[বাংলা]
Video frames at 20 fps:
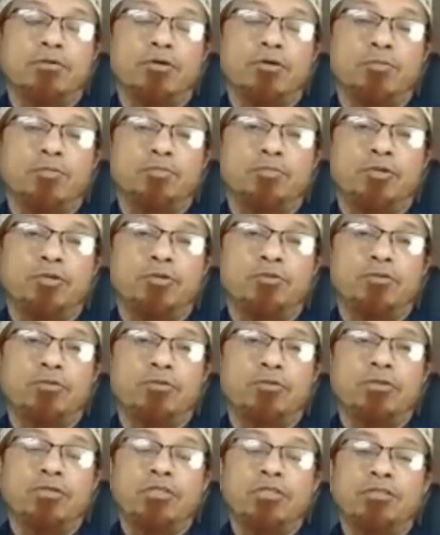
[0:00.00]
অর্পণ করো
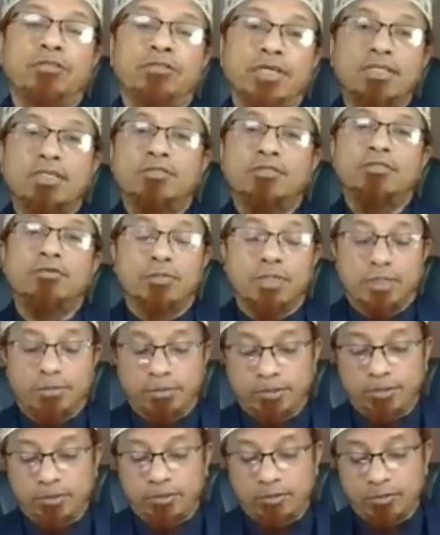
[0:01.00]
তারই তোমরা
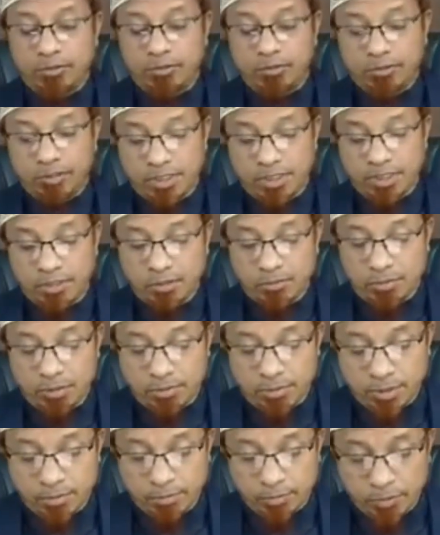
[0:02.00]
এবাদত করো তাকে তোমরা
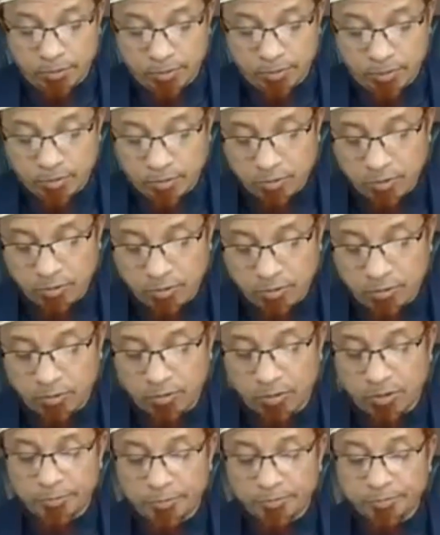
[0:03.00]
মাহবুদের গ্রহণ করো
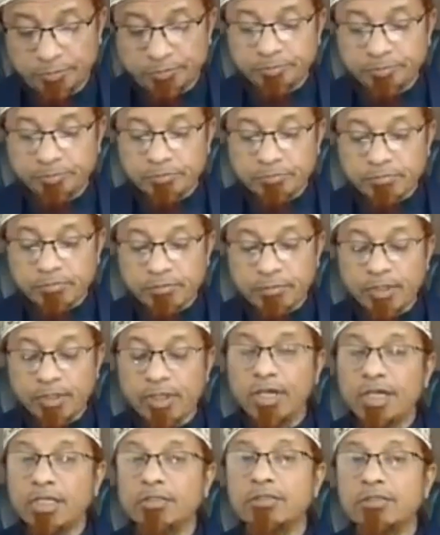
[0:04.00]

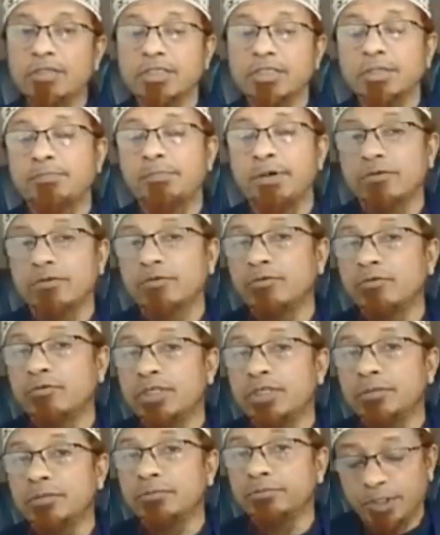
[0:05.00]
এটা তো একটা পারলৌকিক
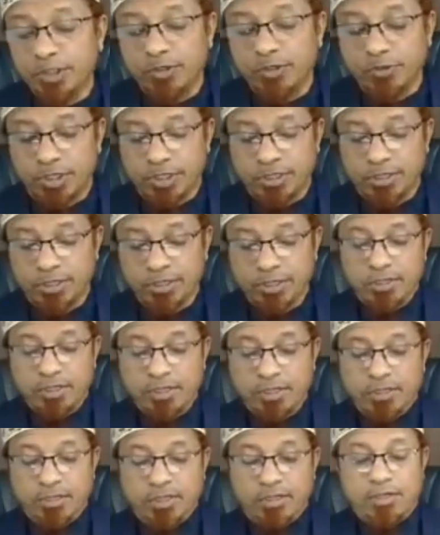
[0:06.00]
বিষয়
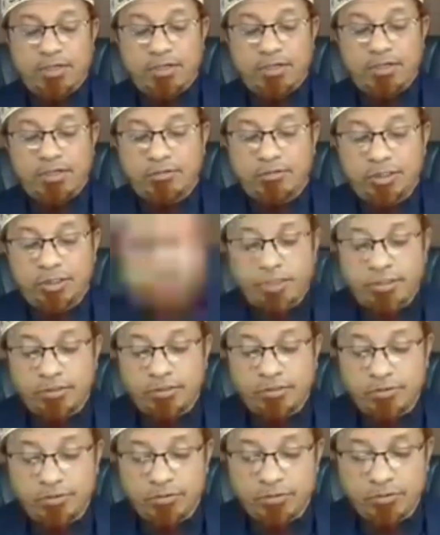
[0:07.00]
তো সেজন্য
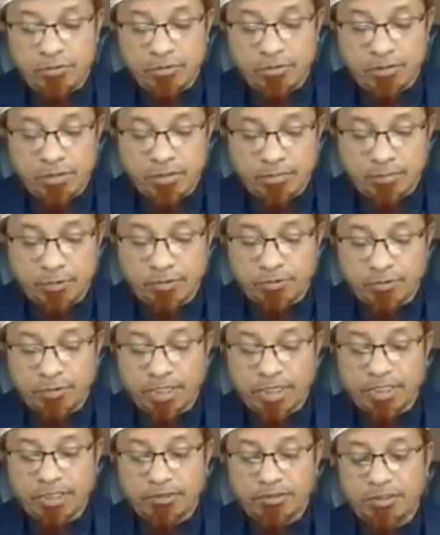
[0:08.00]
পরকালে
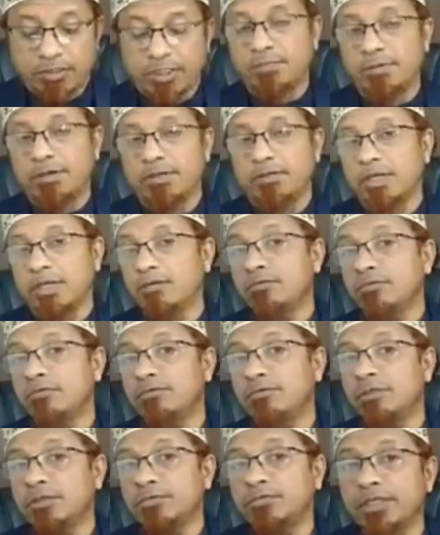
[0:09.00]
তো সেটা ভালো নাও হতে
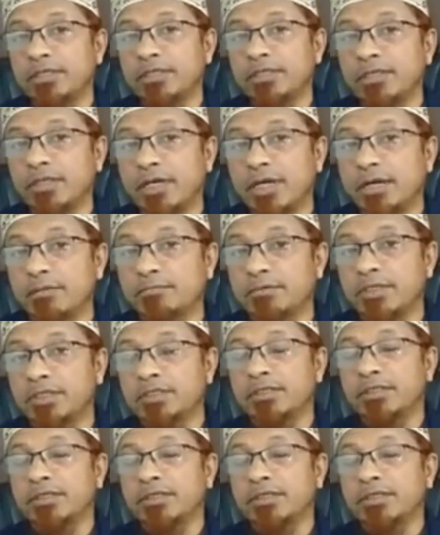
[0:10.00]
পারে আমরা